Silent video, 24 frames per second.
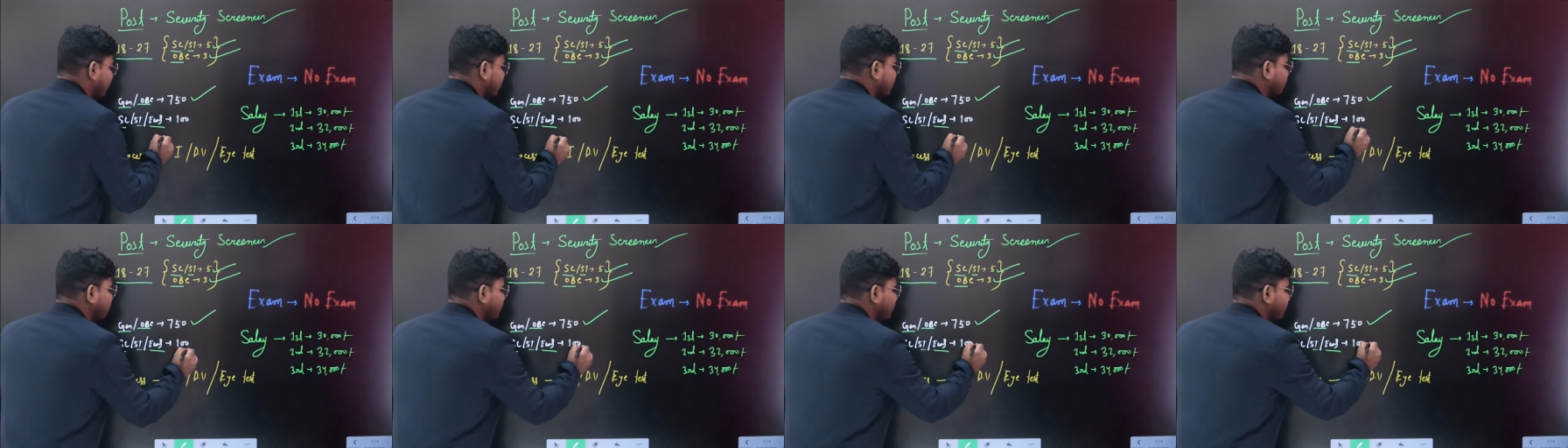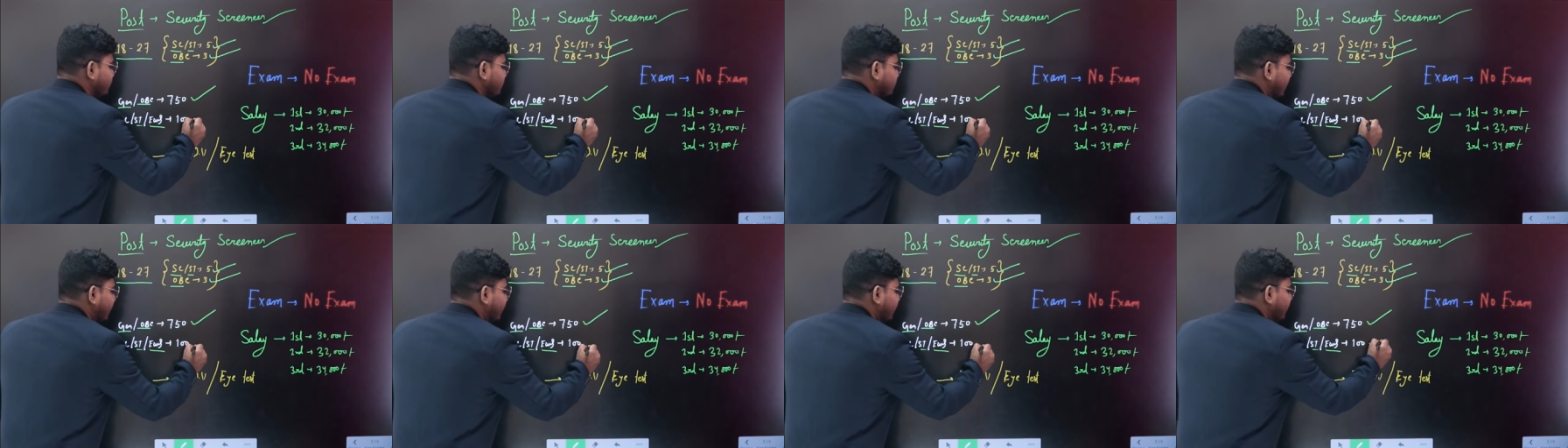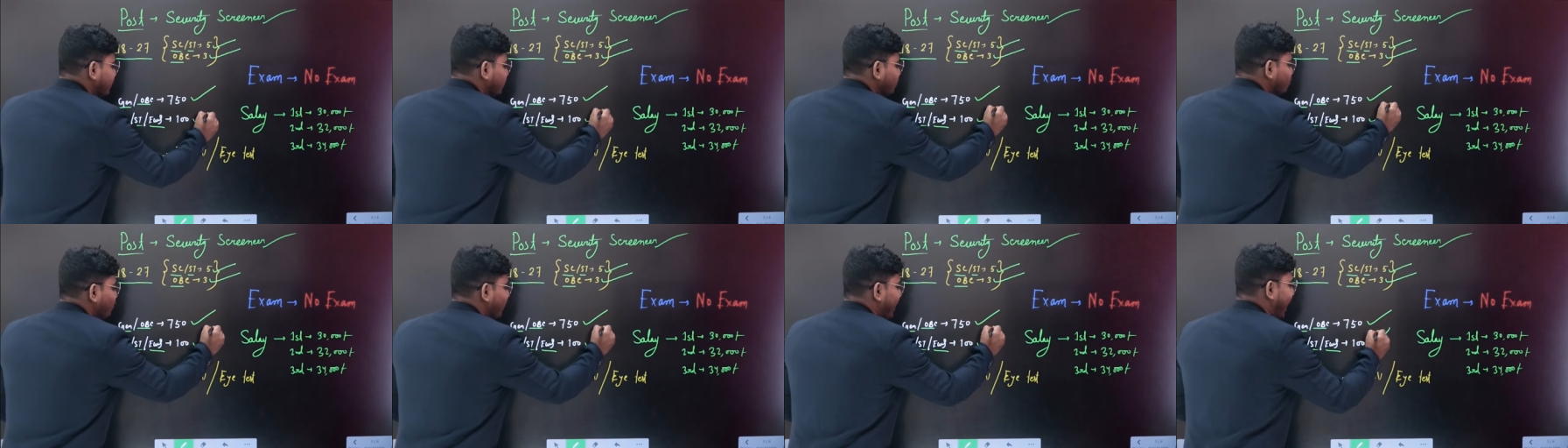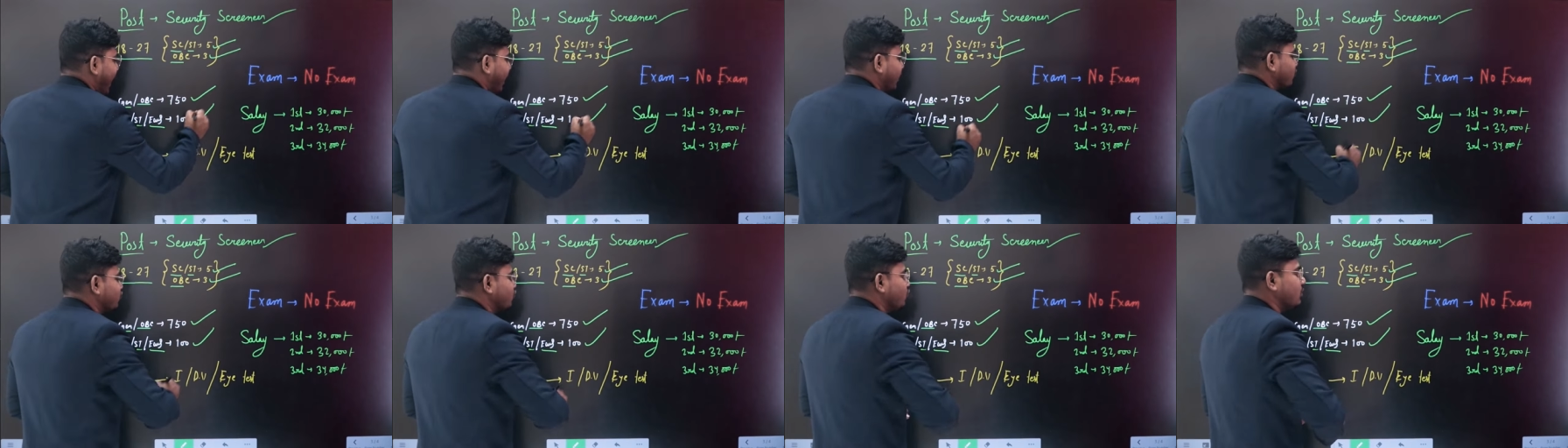এস e রয়েছে তাদের কিন্তু
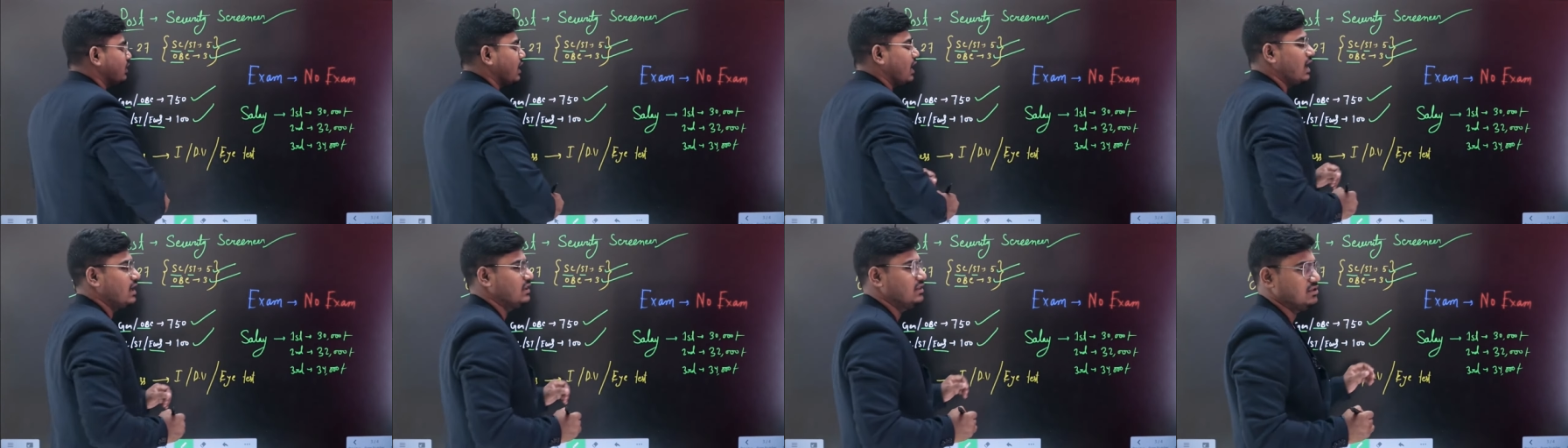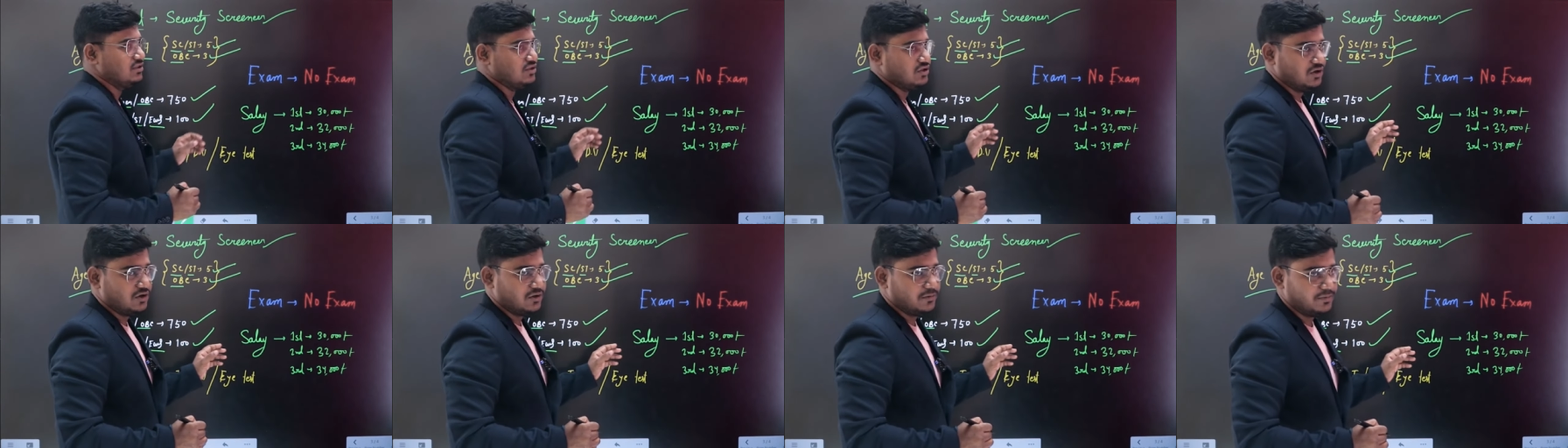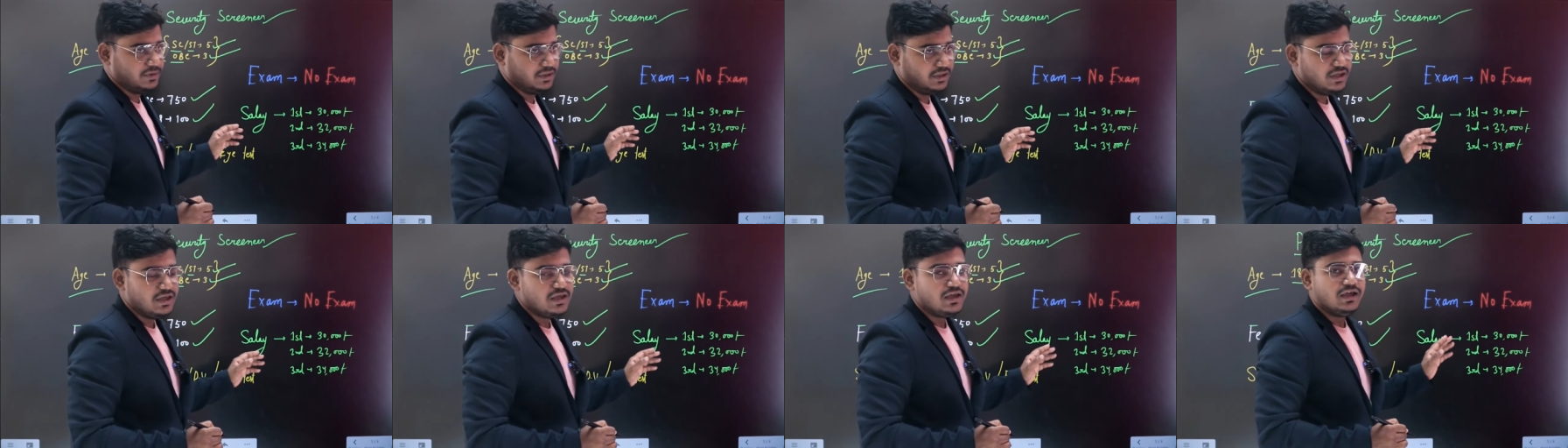একশো টাকা দিতে হবে